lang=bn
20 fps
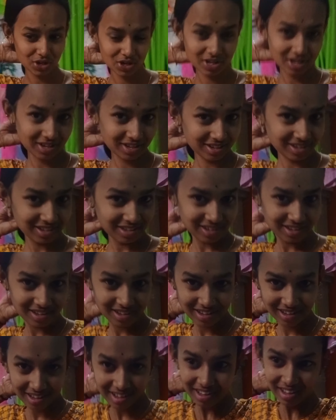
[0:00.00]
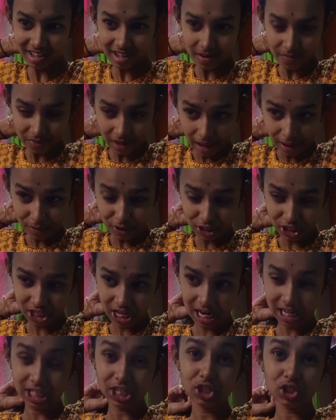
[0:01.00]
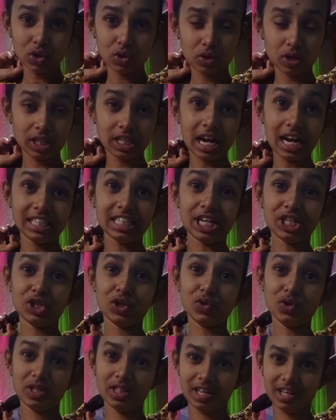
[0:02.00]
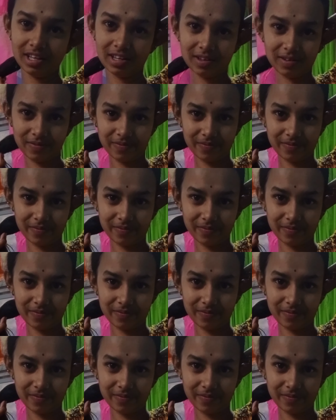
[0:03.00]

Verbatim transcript: ফার্স্ট ডিভিশন কততে হয় আমি বলছি দাঁড়া তিনশো দাঁড়া চারশো কুড়িতে